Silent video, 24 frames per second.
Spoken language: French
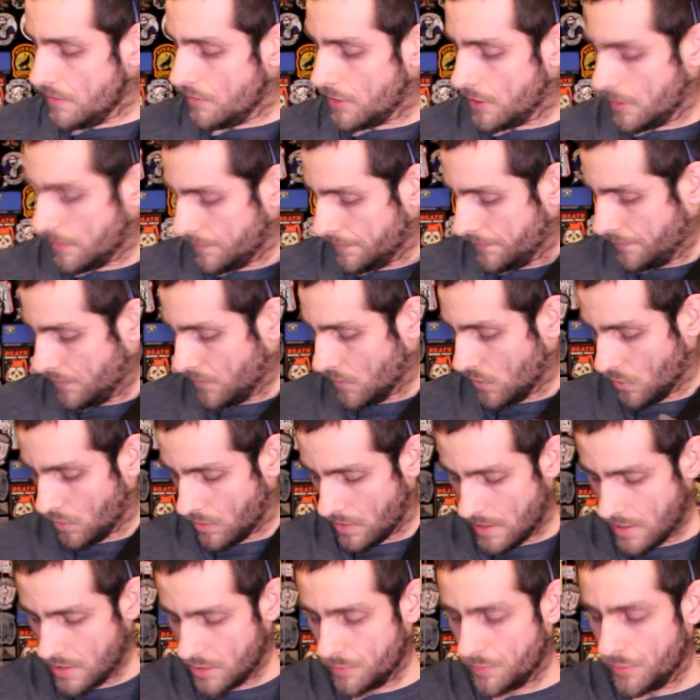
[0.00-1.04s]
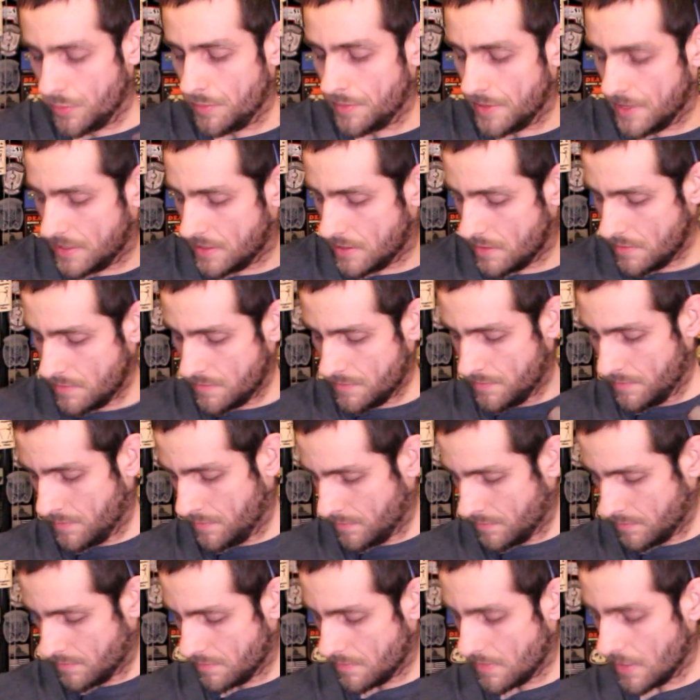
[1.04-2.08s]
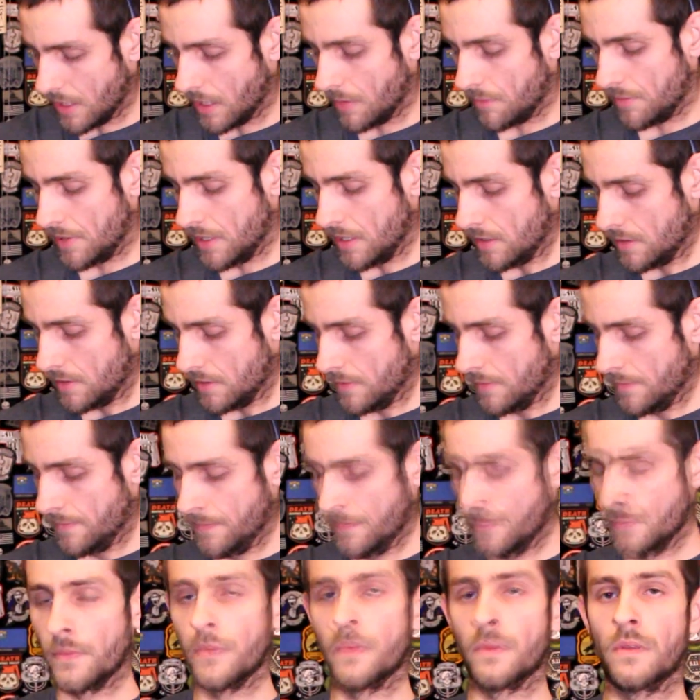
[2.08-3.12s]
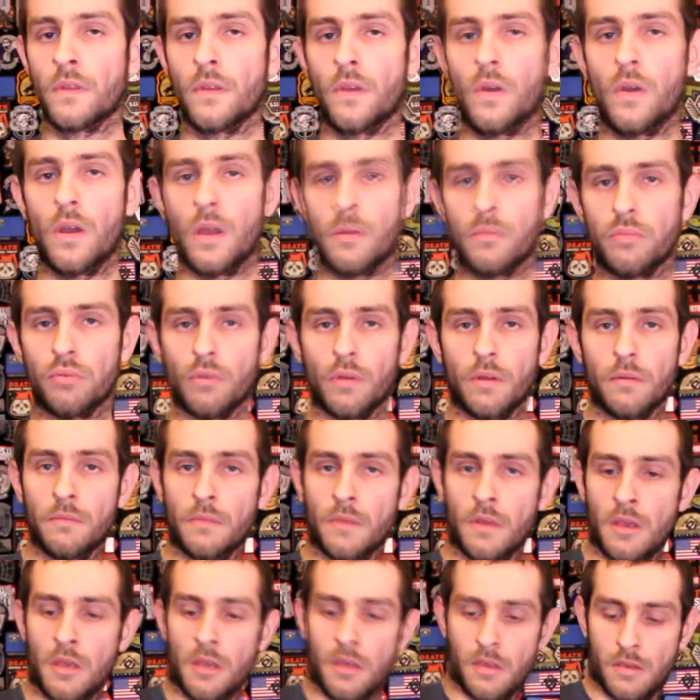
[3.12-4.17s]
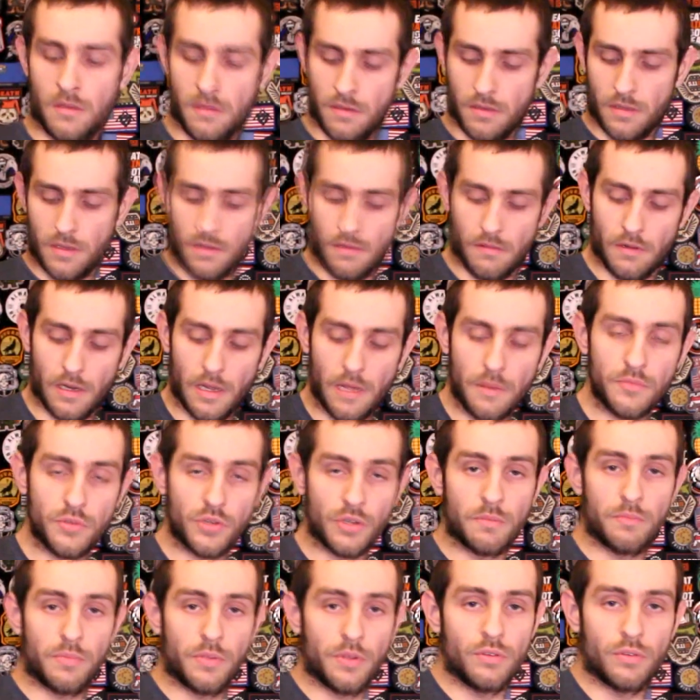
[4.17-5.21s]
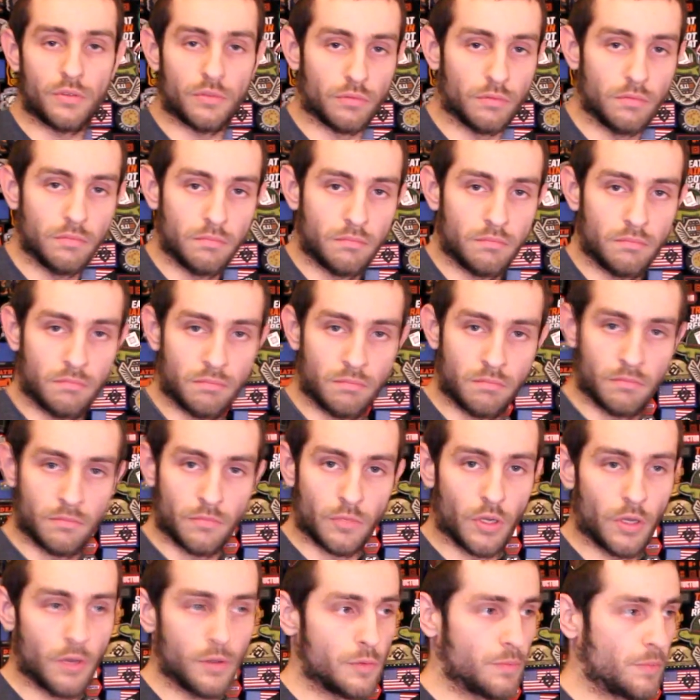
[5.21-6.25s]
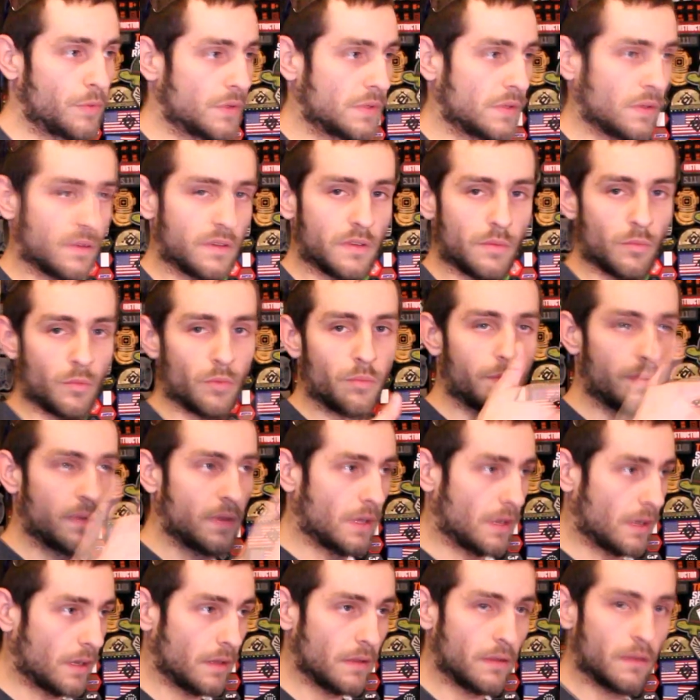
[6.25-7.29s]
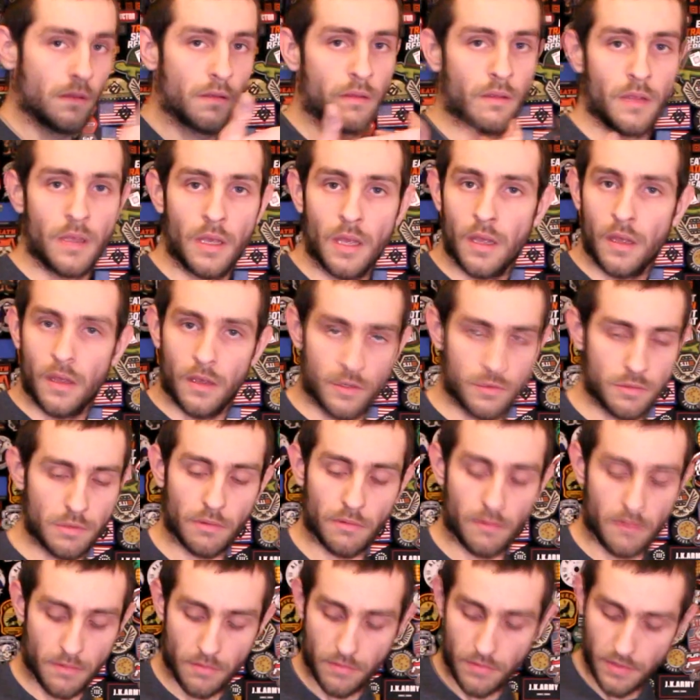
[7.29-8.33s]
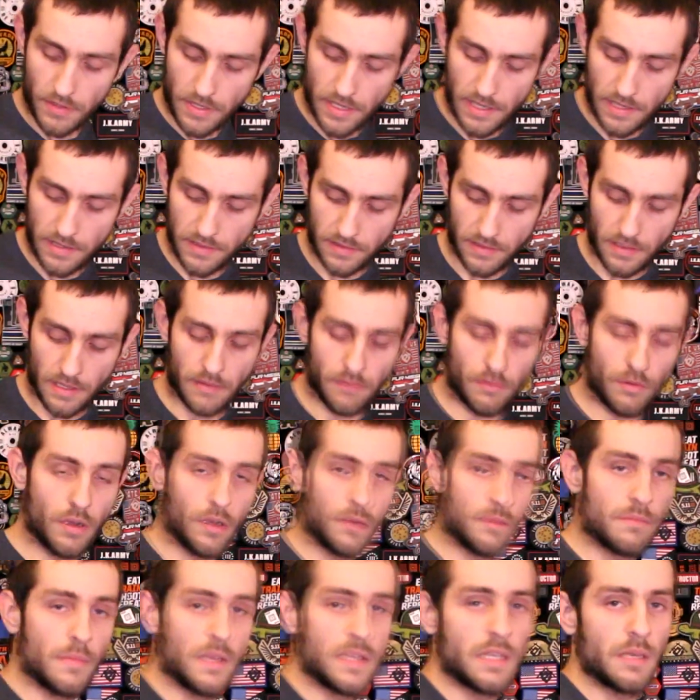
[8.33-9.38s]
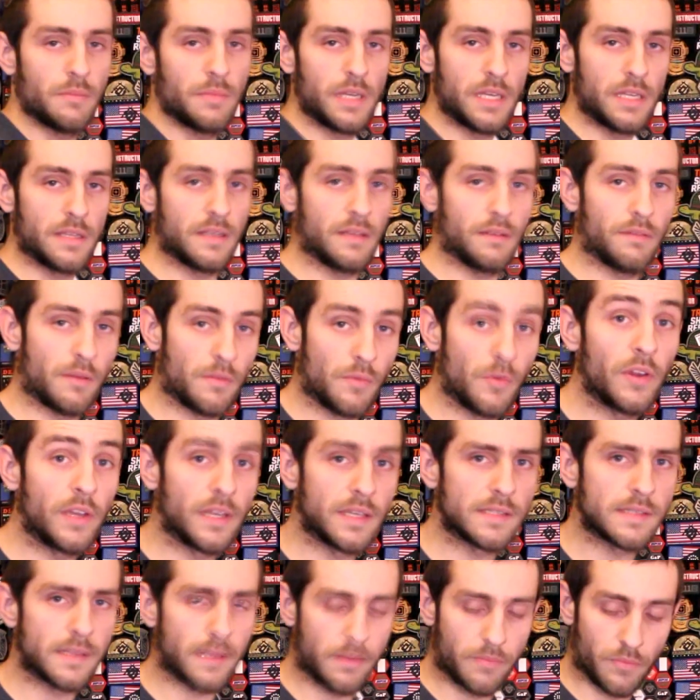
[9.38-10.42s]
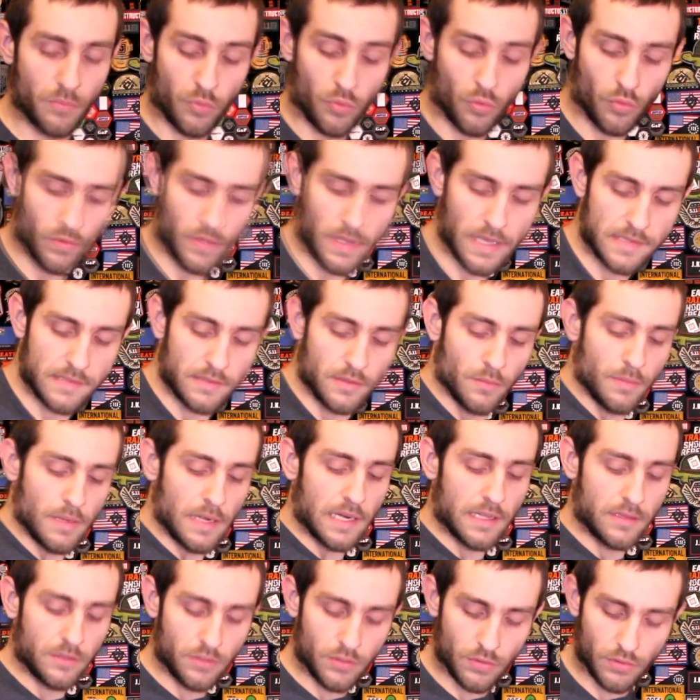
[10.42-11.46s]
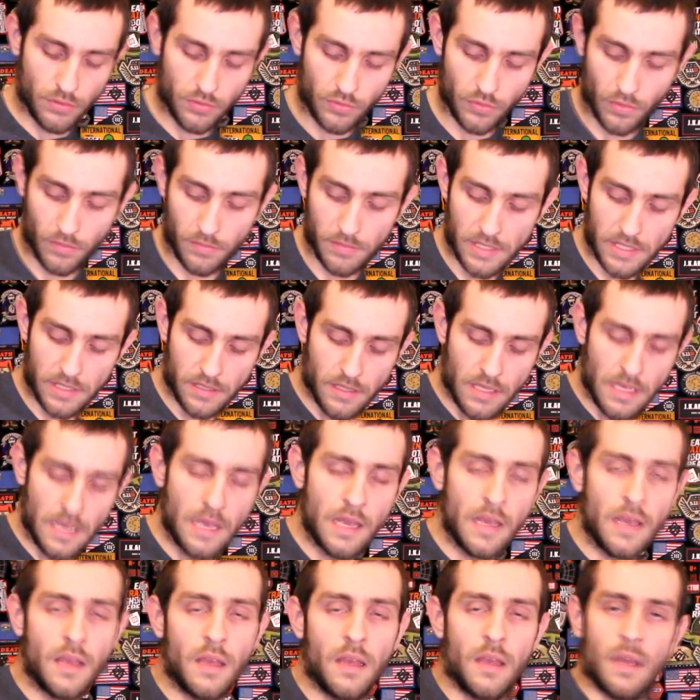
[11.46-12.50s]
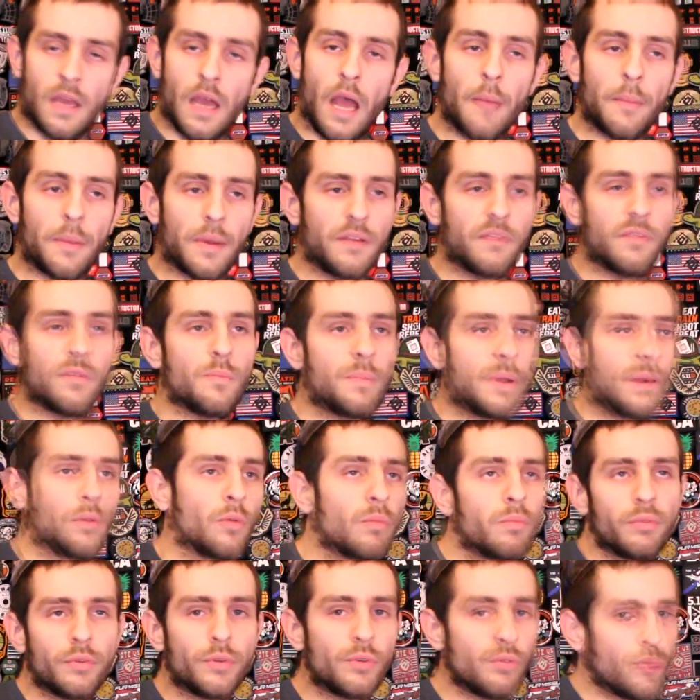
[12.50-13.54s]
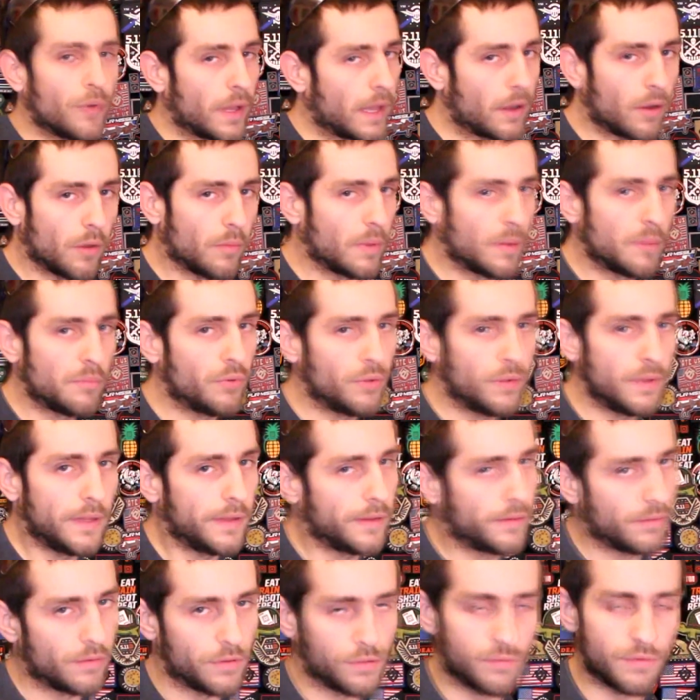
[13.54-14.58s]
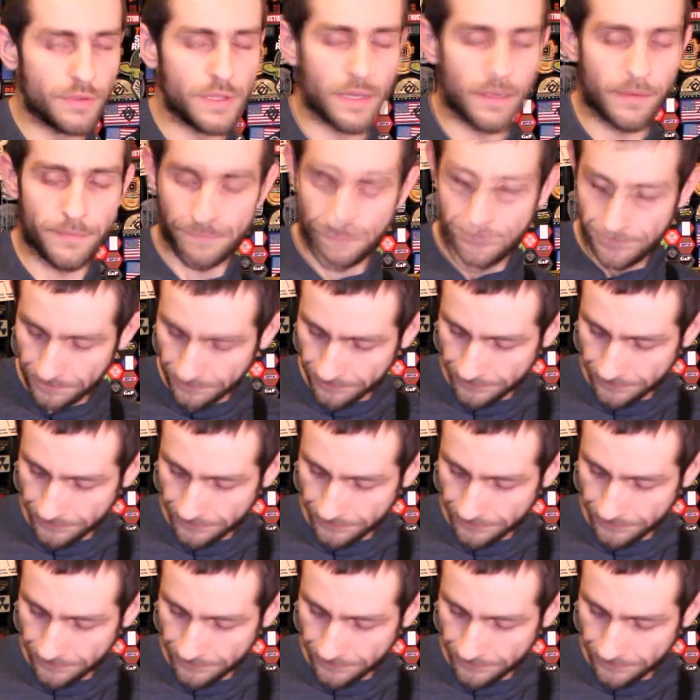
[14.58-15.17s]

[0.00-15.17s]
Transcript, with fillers: Et voilà. Donc là, je peux passer ma réplique en un point. Et voilà, elle ne me gêne pas du tout. Ah, je peux sortir mon PA. Je peux vraiment être, avoir une maniabilité vraiment extrême. Bon, elle se balade de haut en bas, après, il faut pas non plus courir comme un bonnet, quoi, je veux dire.